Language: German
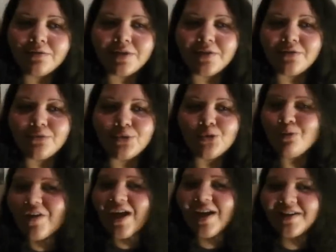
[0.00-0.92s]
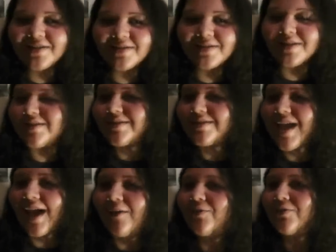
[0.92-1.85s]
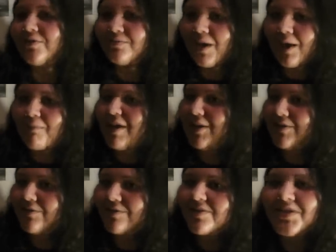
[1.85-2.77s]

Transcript: unseren Zuwachs, den zeige ich euch mal am Ende.